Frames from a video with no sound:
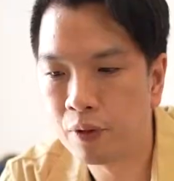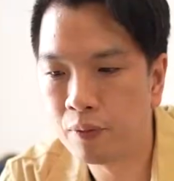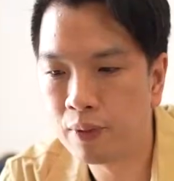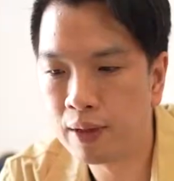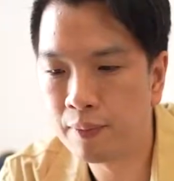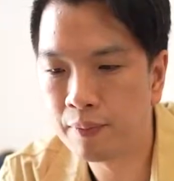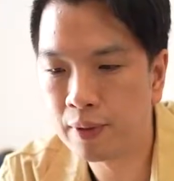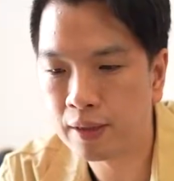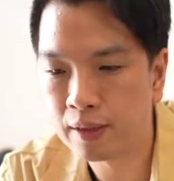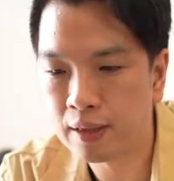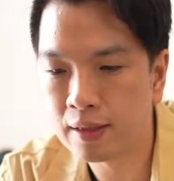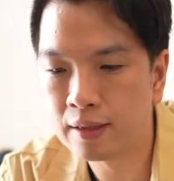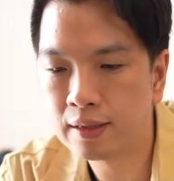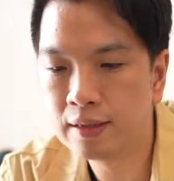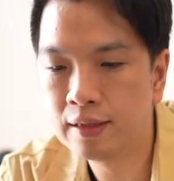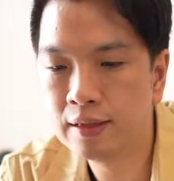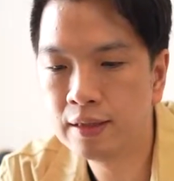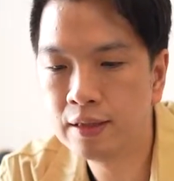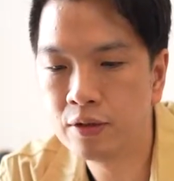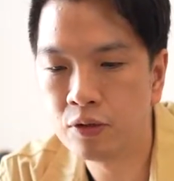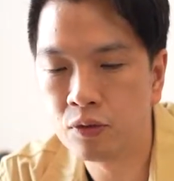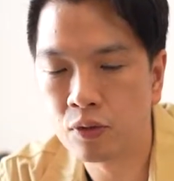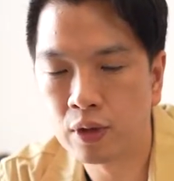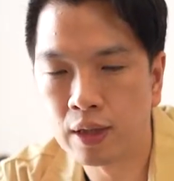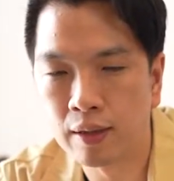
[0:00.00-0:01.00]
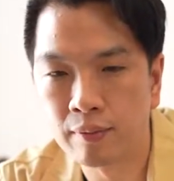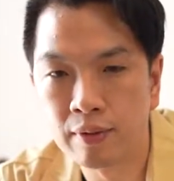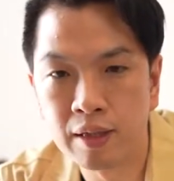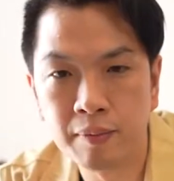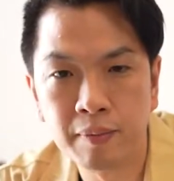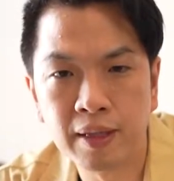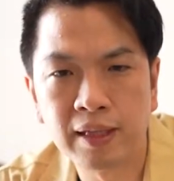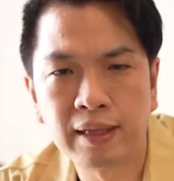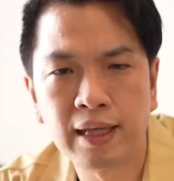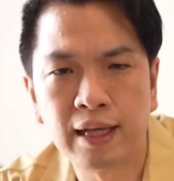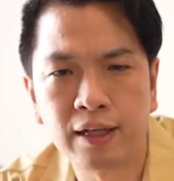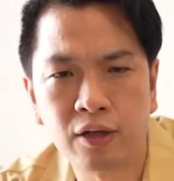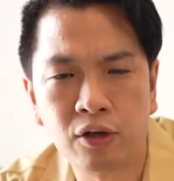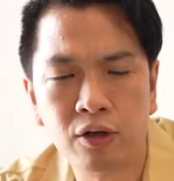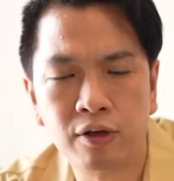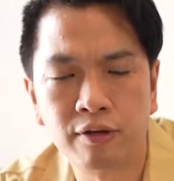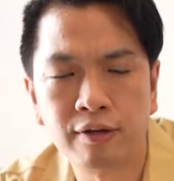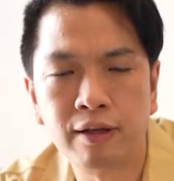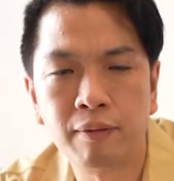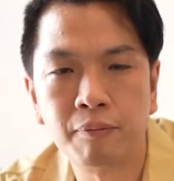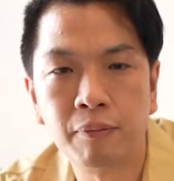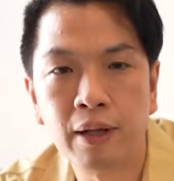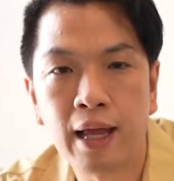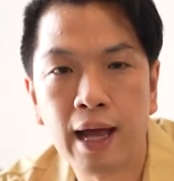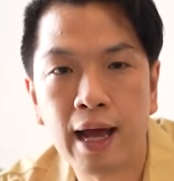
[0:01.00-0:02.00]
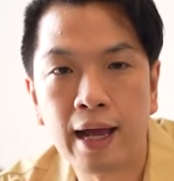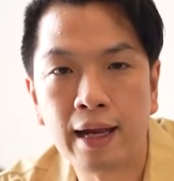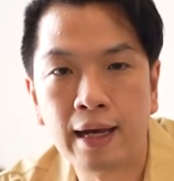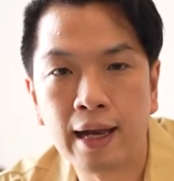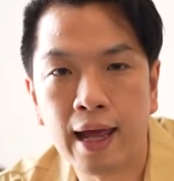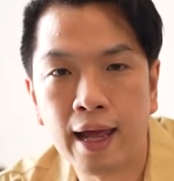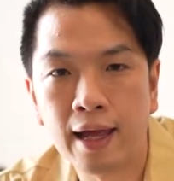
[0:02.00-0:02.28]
ราะว่ามันก็ขึ้นอยู่กับลิมิเต็ดของซัพพลายแห